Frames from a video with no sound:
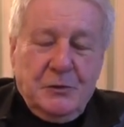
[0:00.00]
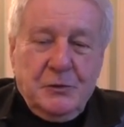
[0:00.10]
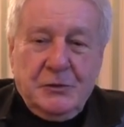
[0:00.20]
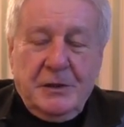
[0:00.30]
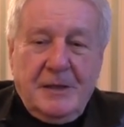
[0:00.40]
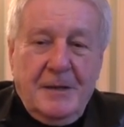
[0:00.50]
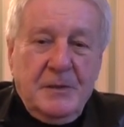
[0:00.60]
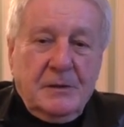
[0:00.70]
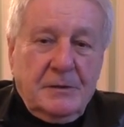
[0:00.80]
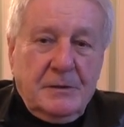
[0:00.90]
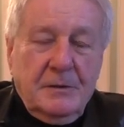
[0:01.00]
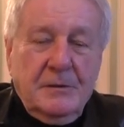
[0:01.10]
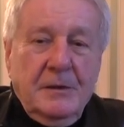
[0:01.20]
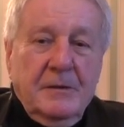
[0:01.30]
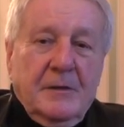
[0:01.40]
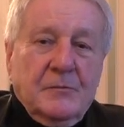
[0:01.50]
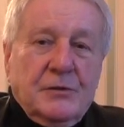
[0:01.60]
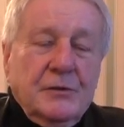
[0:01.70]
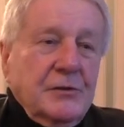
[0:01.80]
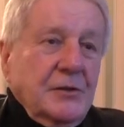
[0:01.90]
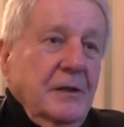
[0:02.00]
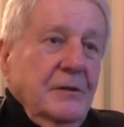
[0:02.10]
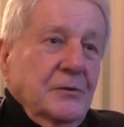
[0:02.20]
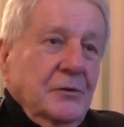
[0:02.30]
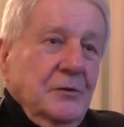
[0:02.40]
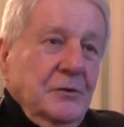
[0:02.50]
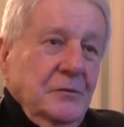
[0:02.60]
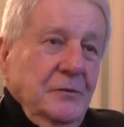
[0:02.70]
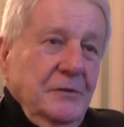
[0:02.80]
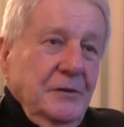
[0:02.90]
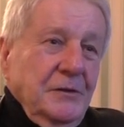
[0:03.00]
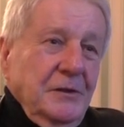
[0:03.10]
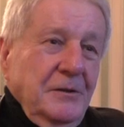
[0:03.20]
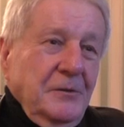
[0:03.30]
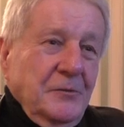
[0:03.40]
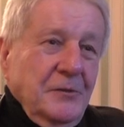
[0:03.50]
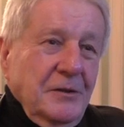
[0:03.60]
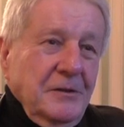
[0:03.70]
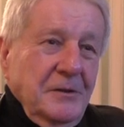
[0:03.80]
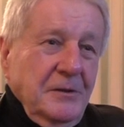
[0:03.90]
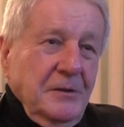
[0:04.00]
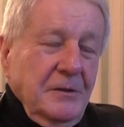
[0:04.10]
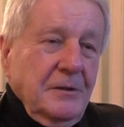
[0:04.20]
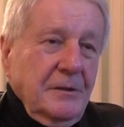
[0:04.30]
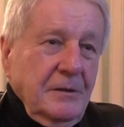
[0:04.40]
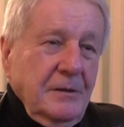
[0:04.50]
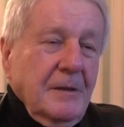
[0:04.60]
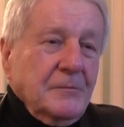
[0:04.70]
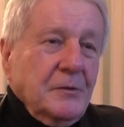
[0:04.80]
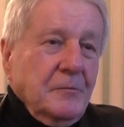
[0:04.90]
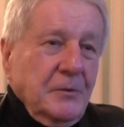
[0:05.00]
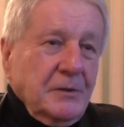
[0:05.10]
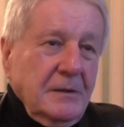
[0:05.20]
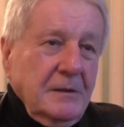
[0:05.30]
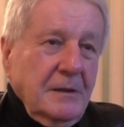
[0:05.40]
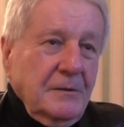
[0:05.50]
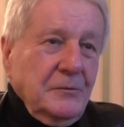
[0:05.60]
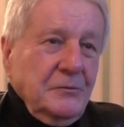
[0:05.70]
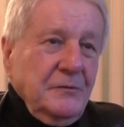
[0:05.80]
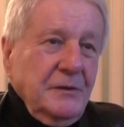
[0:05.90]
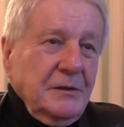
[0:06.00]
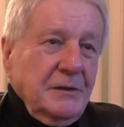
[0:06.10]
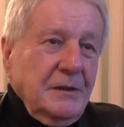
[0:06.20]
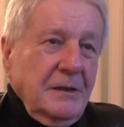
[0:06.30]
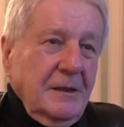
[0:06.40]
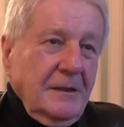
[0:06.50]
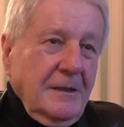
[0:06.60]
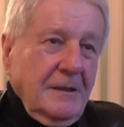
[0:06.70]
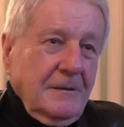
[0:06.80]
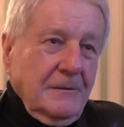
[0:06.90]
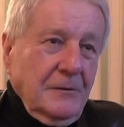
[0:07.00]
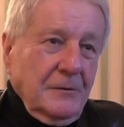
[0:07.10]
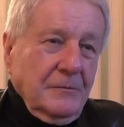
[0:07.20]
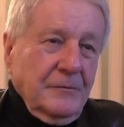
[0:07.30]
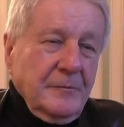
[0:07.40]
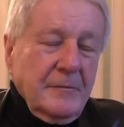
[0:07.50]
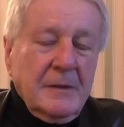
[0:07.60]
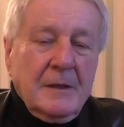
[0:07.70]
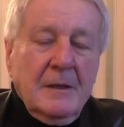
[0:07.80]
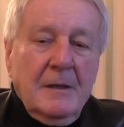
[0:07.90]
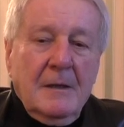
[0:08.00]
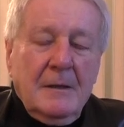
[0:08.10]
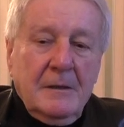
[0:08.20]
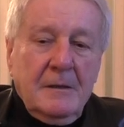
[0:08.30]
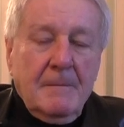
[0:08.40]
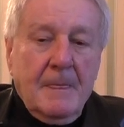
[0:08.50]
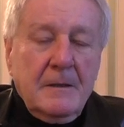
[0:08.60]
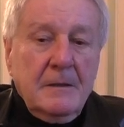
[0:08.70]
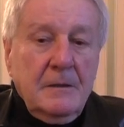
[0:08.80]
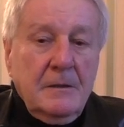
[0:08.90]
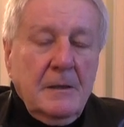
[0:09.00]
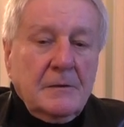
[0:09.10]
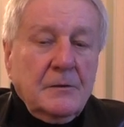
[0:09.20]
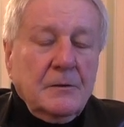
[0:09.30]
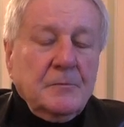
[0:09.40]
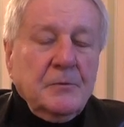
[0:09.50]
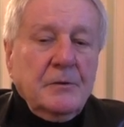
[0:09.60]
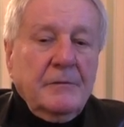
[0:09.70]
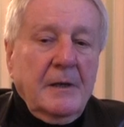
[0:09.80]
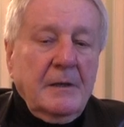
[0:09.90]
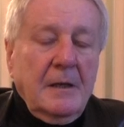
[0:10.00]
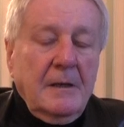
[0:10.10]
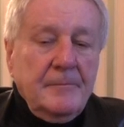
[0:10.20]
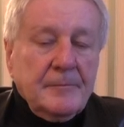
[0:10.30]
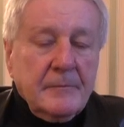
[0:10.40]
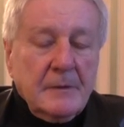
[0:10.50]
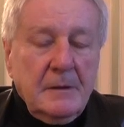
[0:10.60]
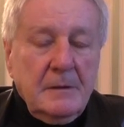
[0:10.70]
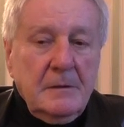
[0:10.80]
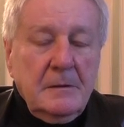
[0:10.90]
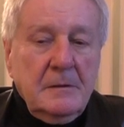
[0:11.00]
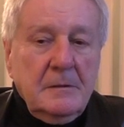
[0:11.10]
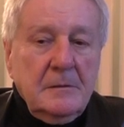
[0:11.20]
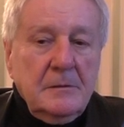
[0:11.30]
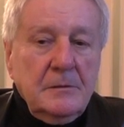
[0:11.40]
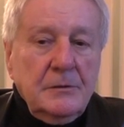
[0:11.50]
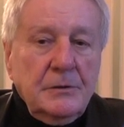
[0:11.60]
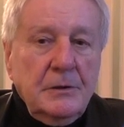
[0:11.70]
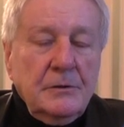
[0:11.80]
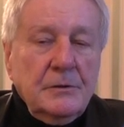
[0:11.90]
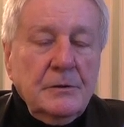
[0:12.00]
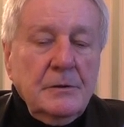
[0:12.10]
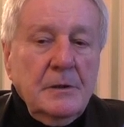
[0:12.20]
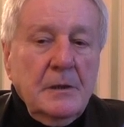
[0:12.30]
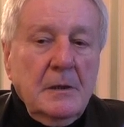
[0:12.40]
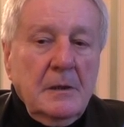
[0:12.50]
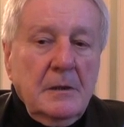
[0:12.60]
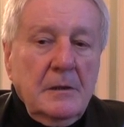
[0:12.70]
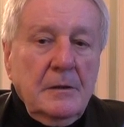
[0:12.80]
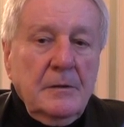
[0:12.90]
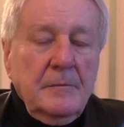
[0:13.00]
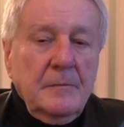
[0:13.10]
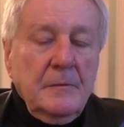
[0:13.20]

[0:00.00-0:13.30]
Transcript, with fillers: że tam jest, no nie wiem, 3-4 tysiące uniwersytetów i, i, i, i tam są posady na tych uniwersytetach dla archeologów. I, i jest rozbudowana y, sieć y, y,